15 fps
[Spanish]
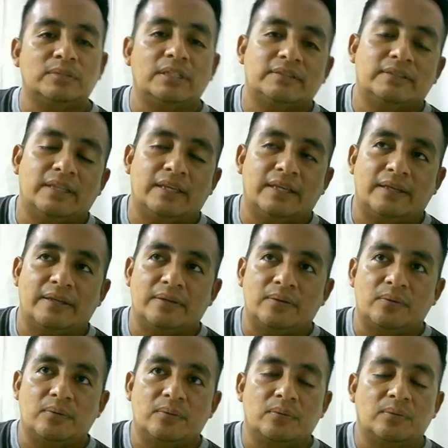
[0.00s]

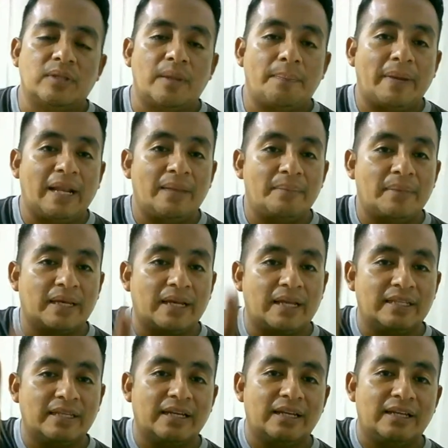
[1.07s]
este, una pala
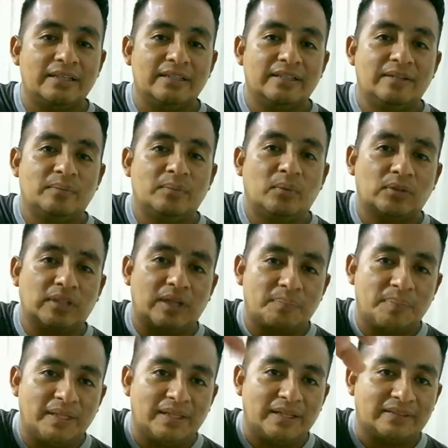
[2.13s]
mecánica
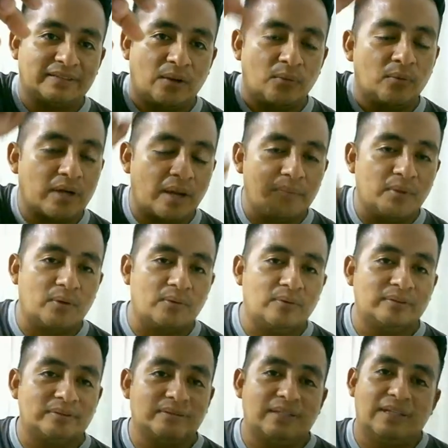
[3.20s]
botar piedras a un
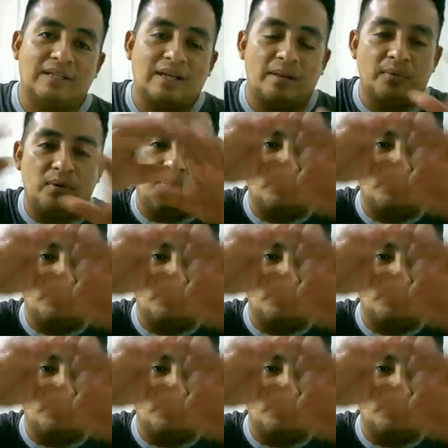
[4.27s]
camión. El camión,